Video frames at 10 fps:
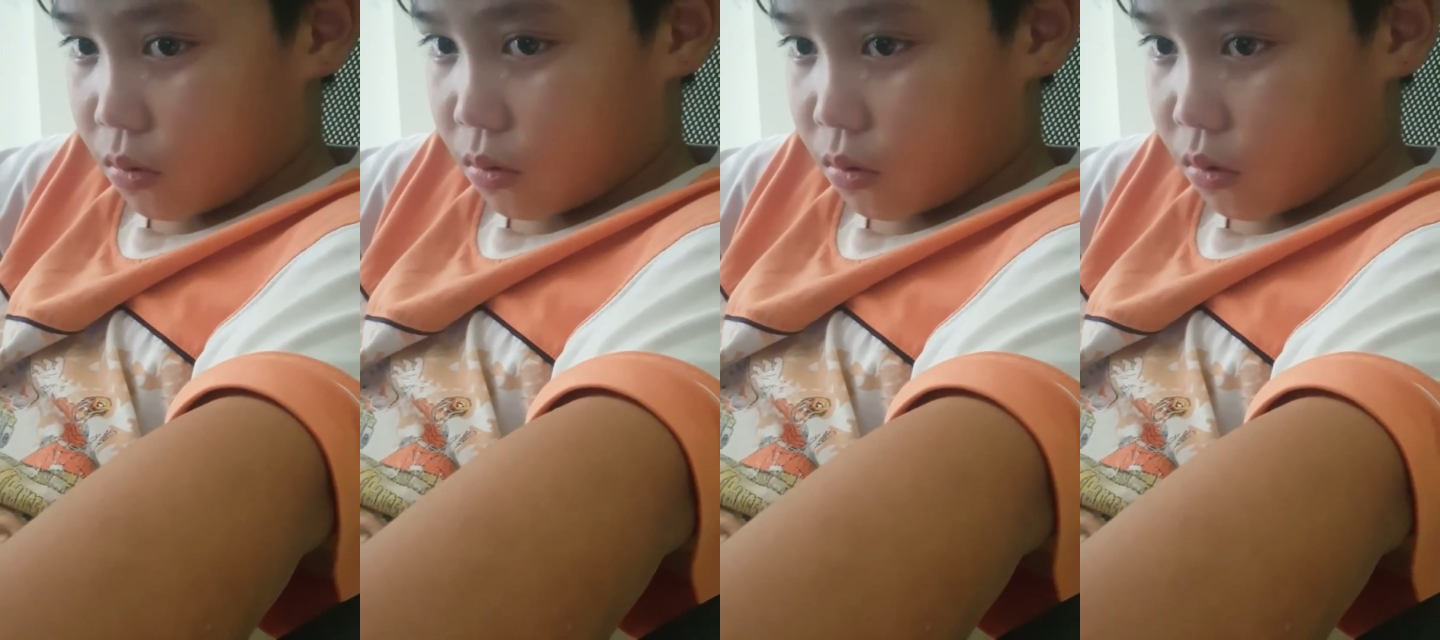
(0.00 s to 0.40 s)

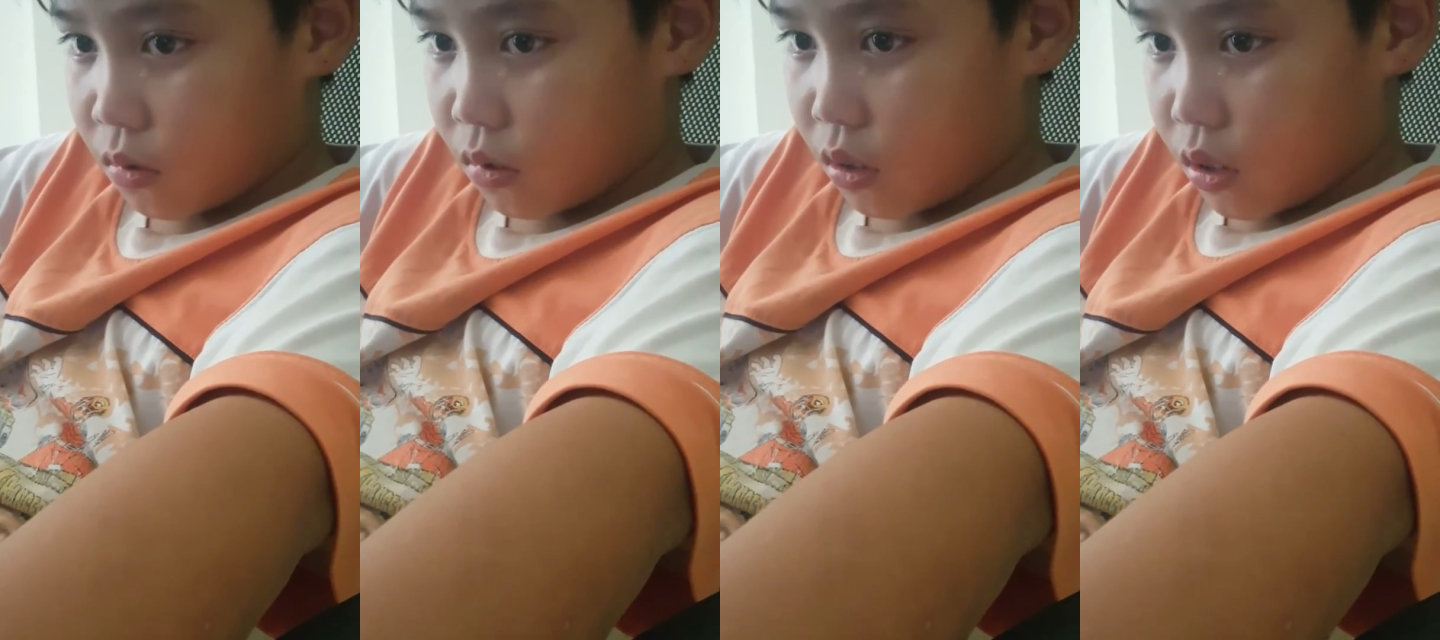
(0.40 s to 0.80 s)
ừ.
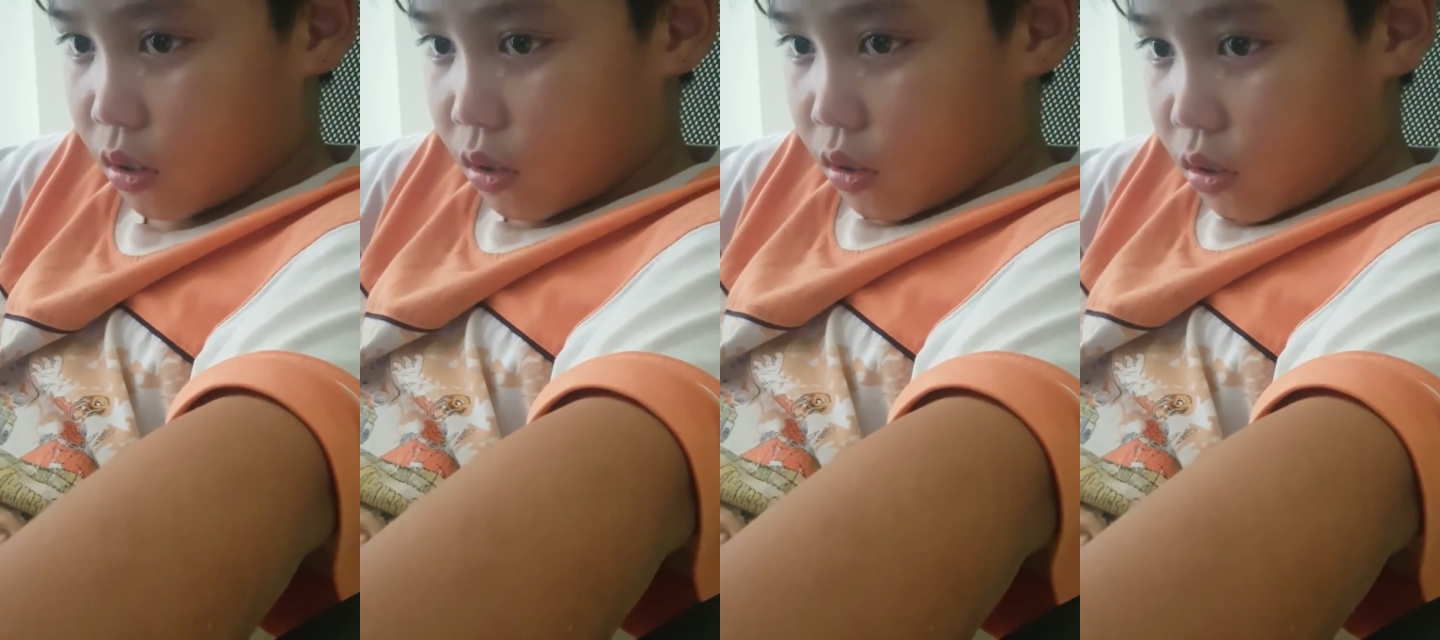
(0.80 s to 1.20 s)

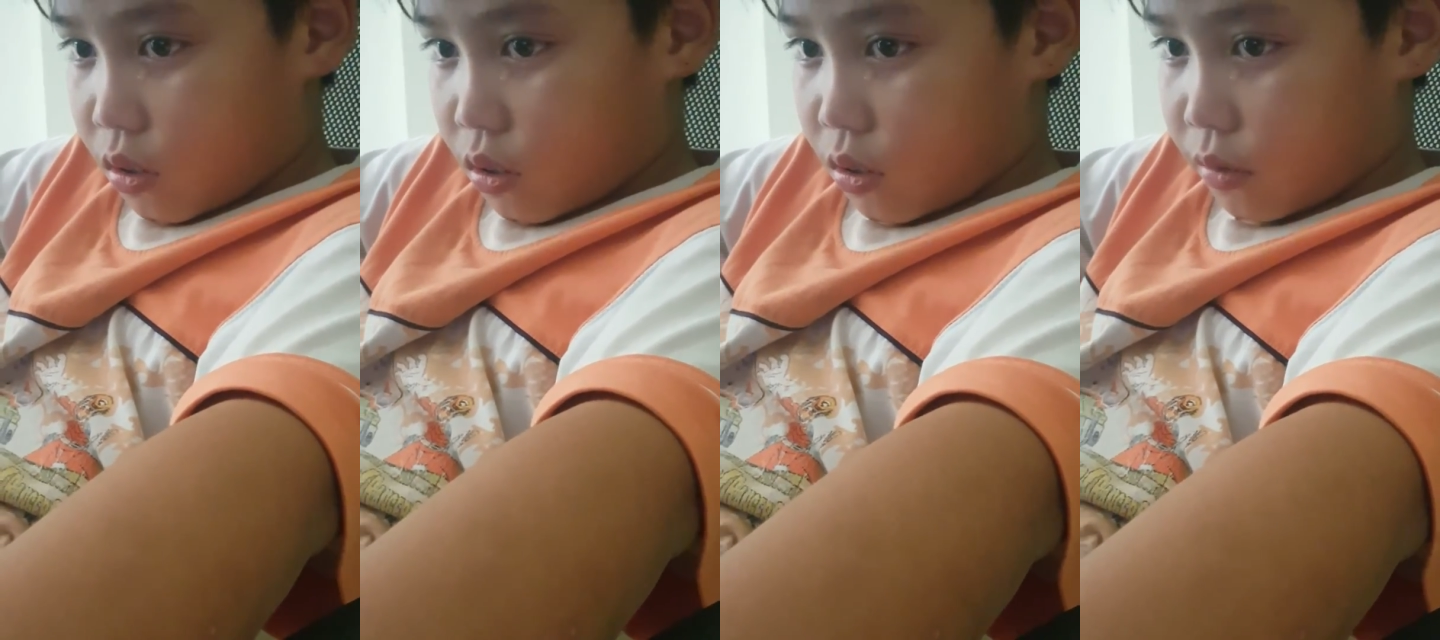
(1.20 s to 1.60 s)
con
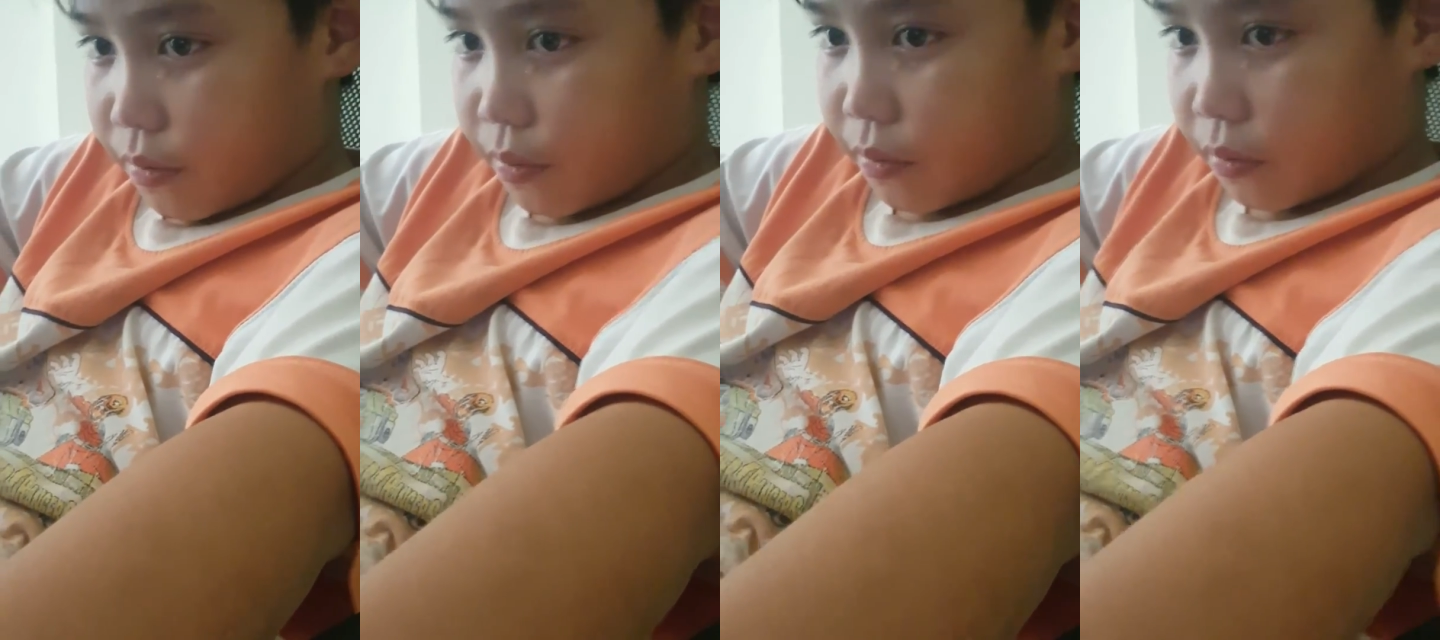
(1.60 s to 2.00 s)
không thích
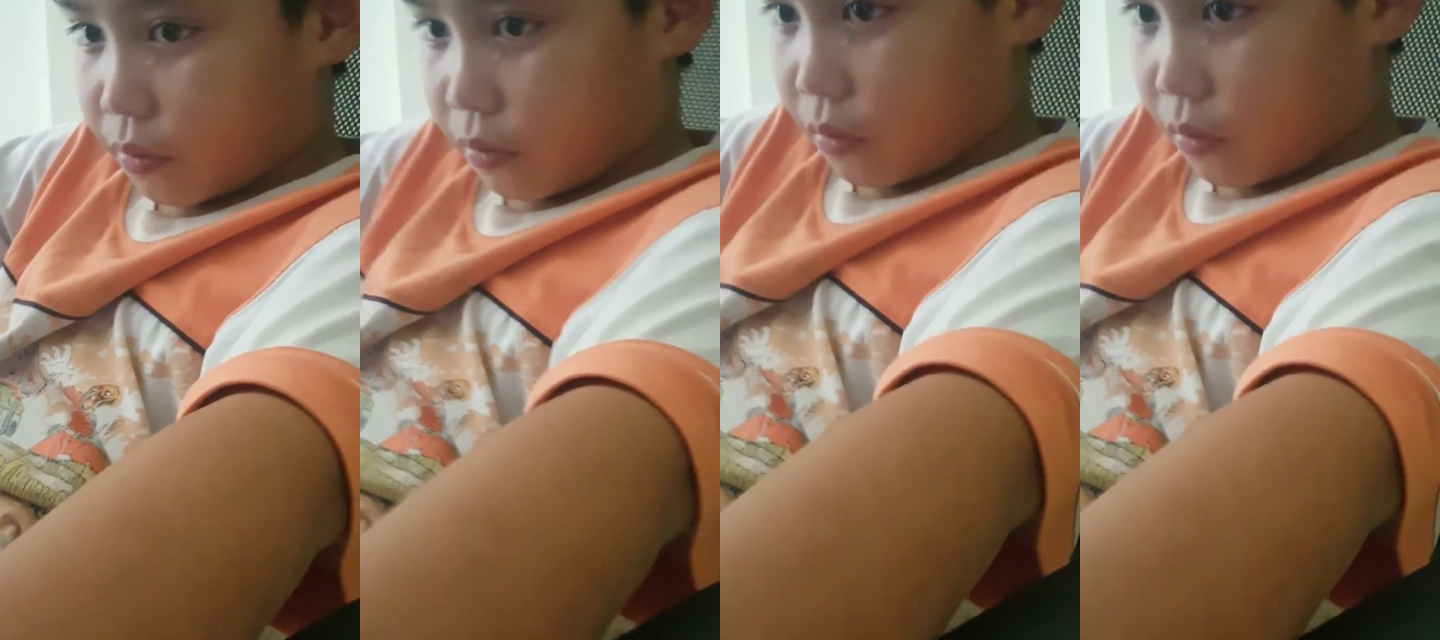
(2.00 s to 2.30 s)
con không thích con